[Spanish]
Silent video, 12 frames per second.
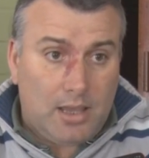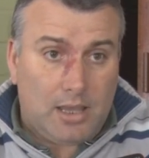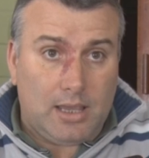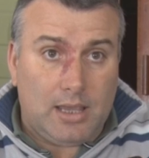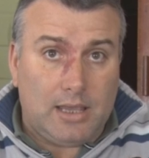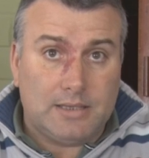
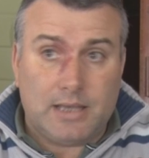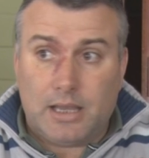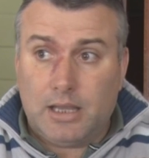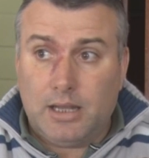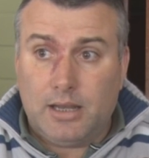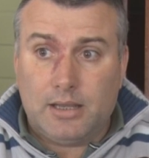y, y
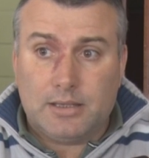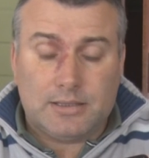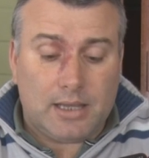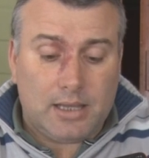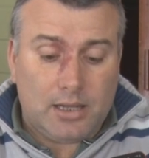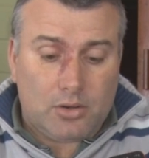seguir,
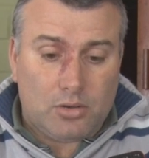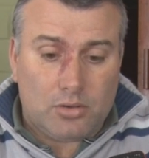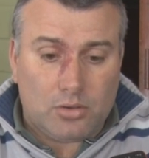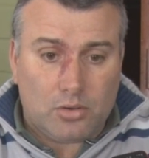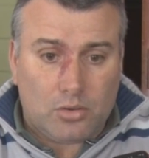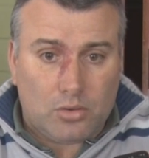eh,
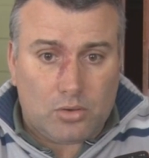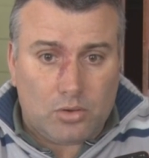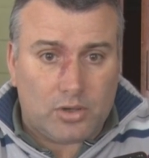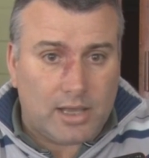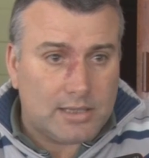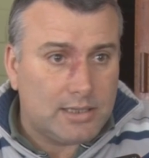con,
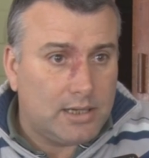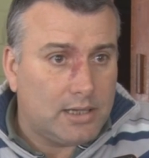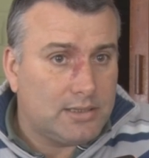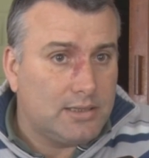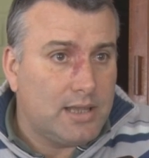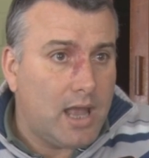los
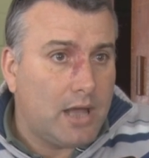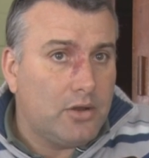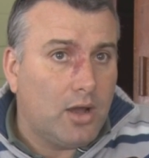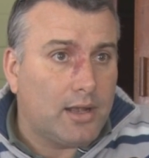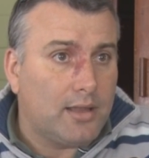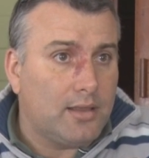quehaceres
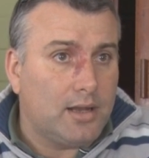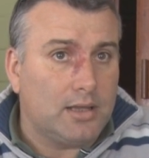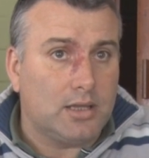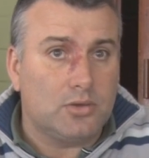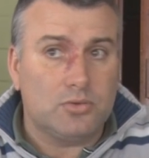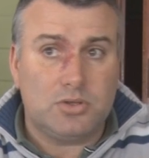diarios acá de la
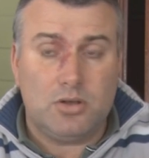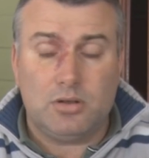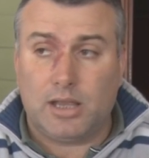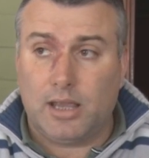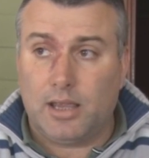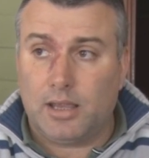
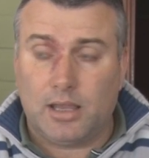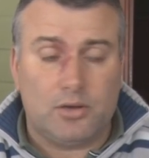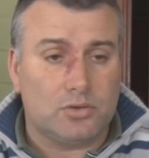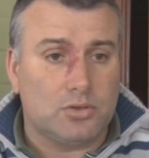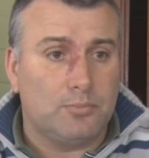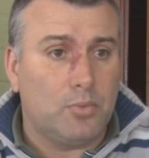institución, que,
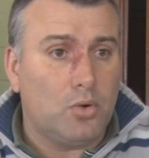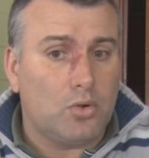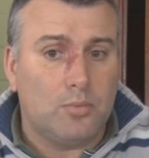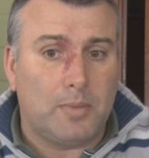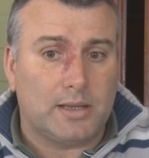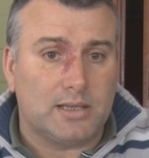no son
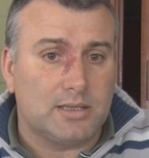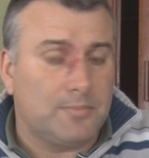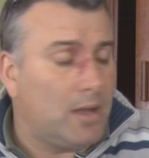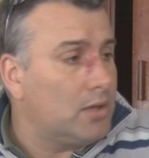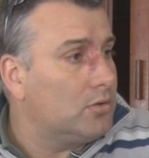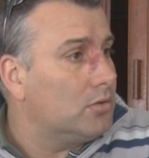pocos,
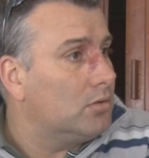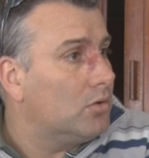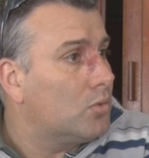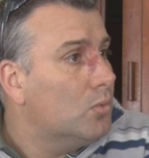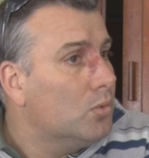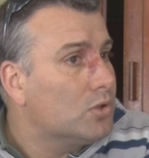participando en
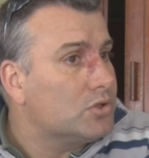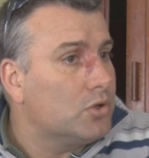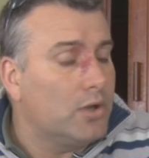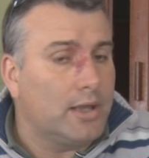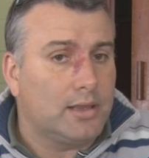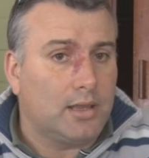los
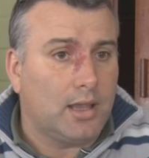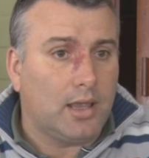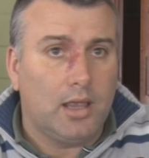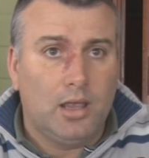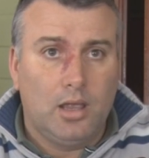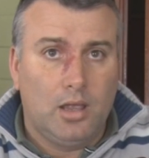cursos,
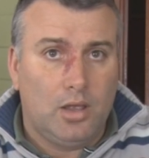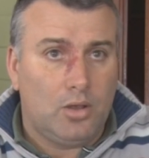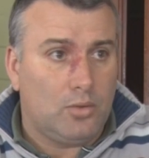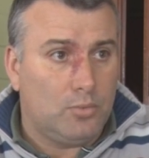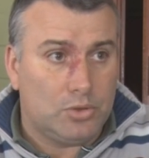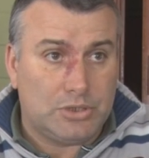este,
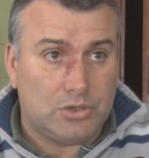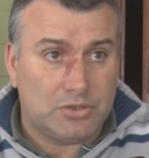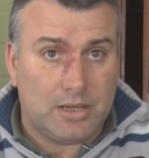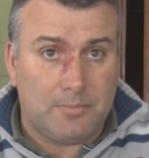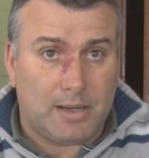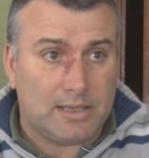como los chicos
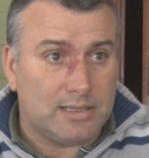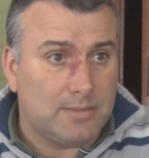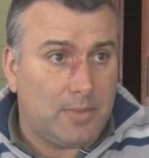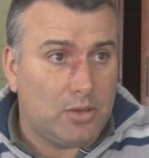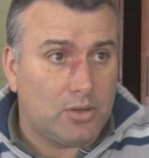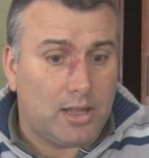siguen
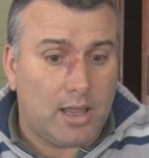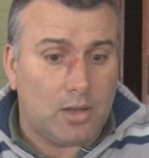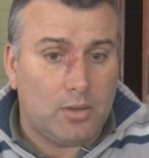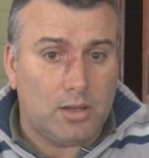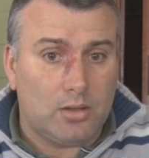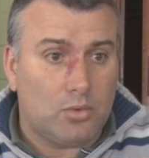participando en cada
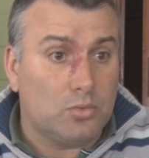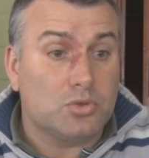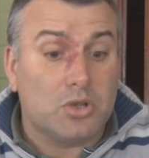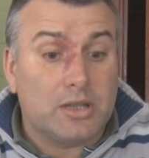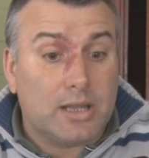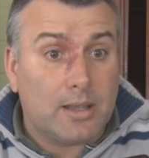cual de los
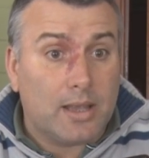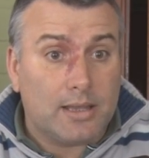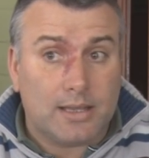cursos, este,